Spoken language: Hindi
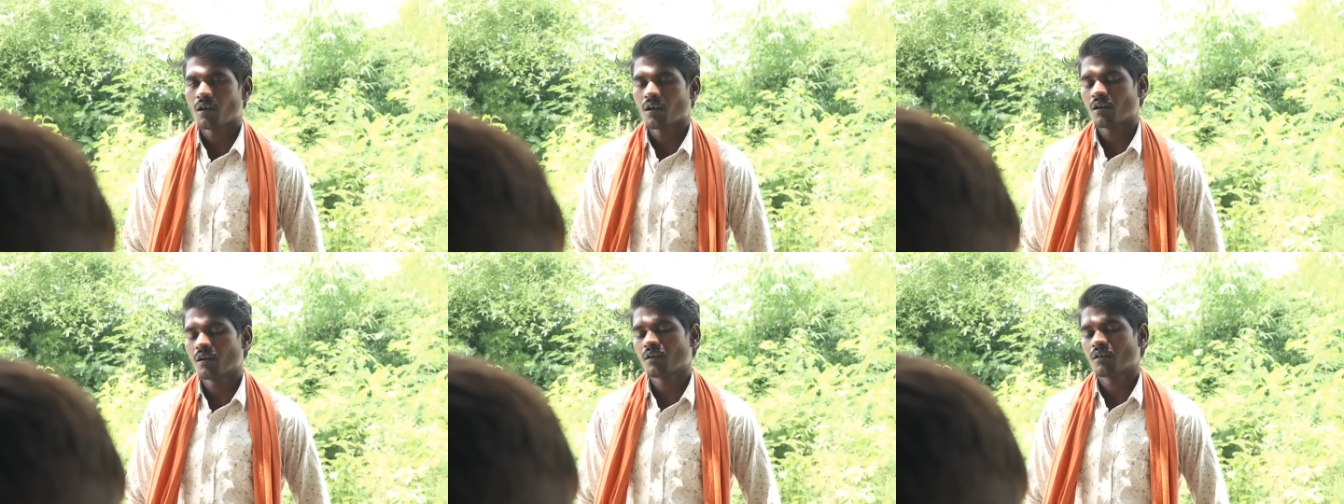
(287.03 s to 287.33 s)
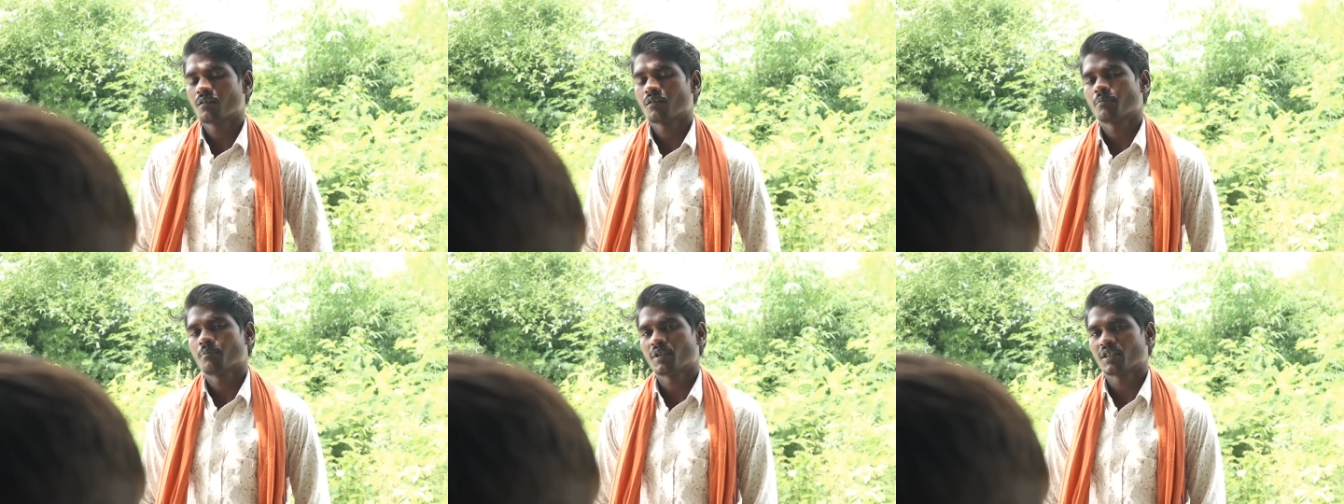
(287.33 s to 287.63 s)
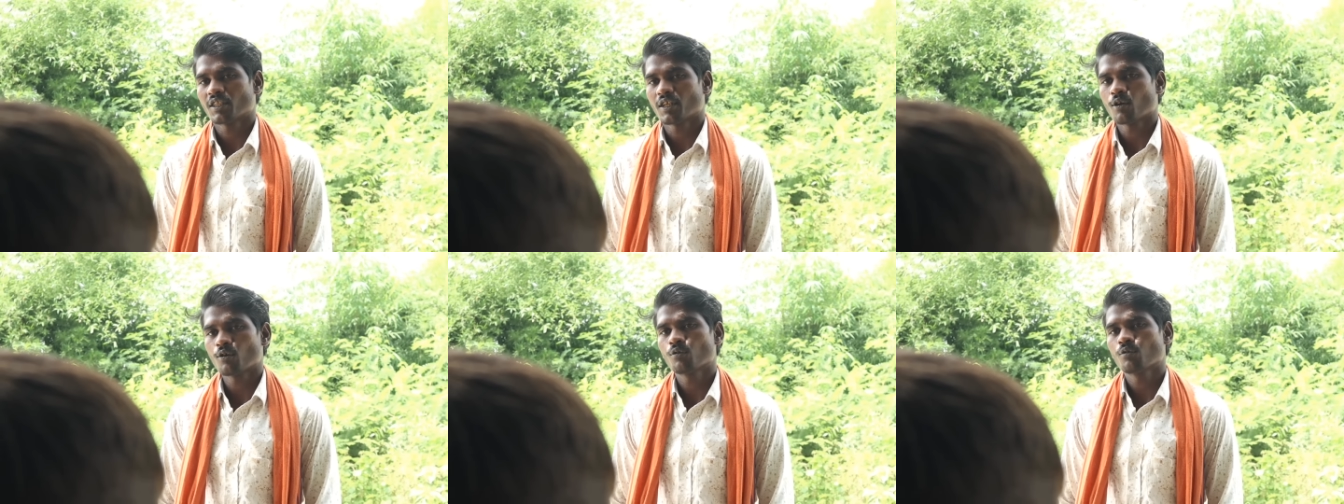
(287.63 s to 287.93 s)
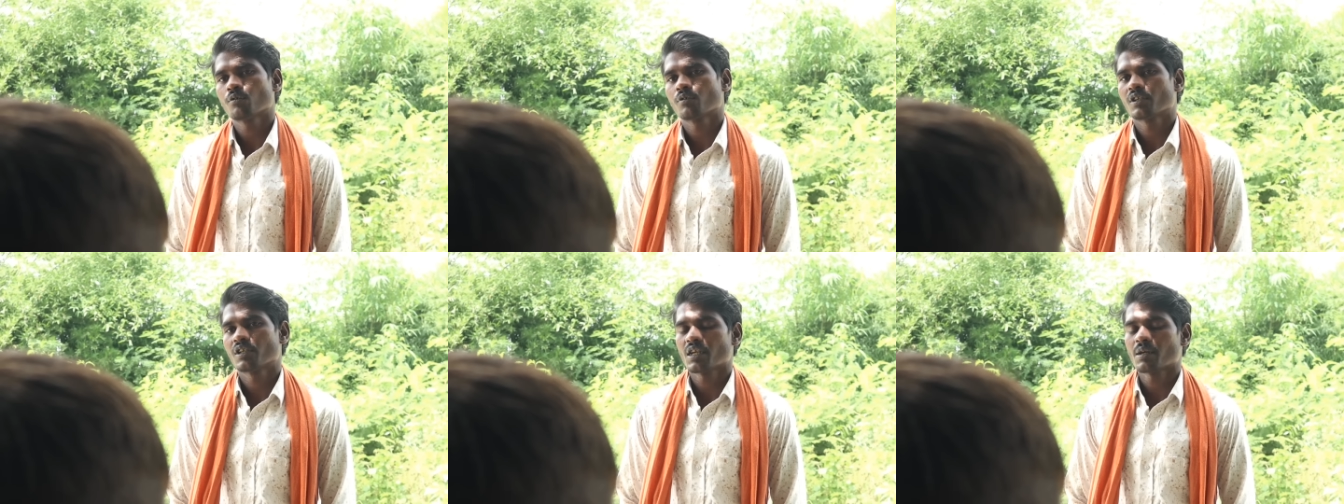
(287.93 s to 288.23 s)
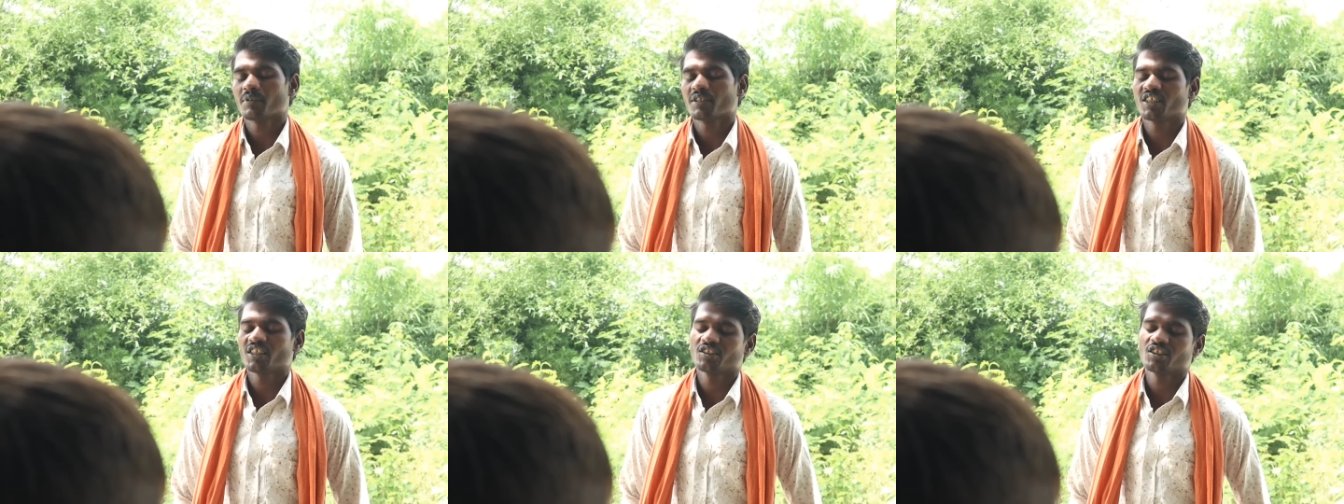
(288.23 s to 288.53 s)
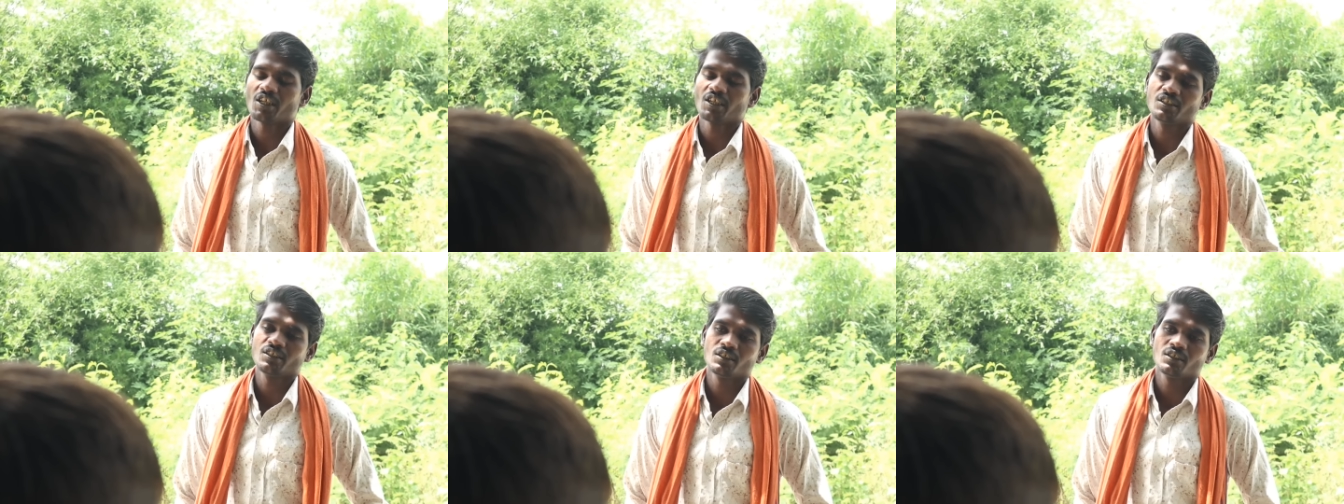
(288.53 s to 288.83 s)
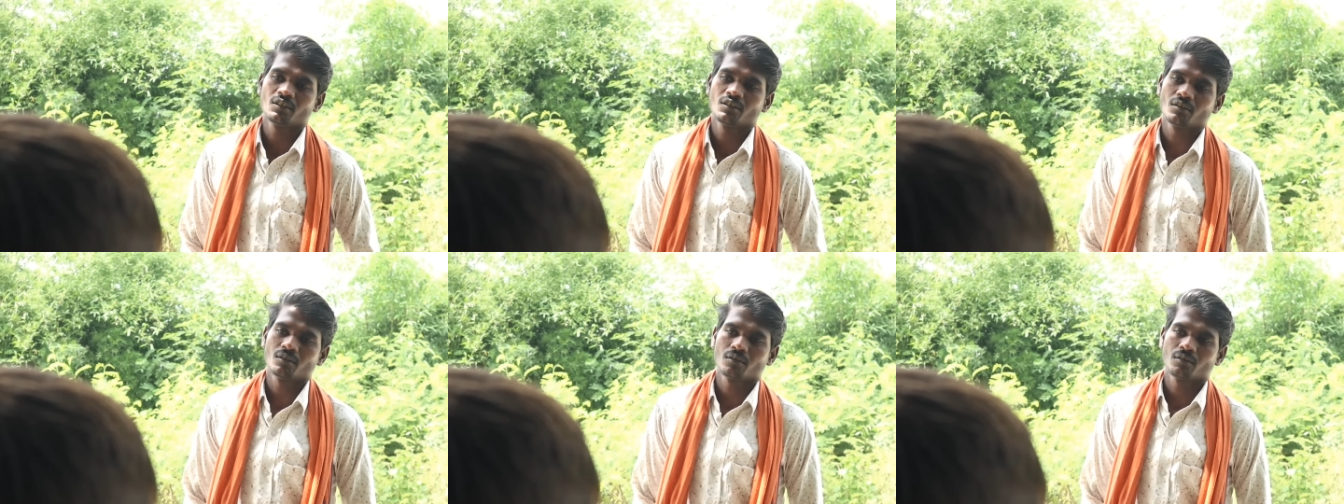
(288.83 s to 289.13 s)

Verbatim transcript: हाँ बताओ क्या मदद चाहिए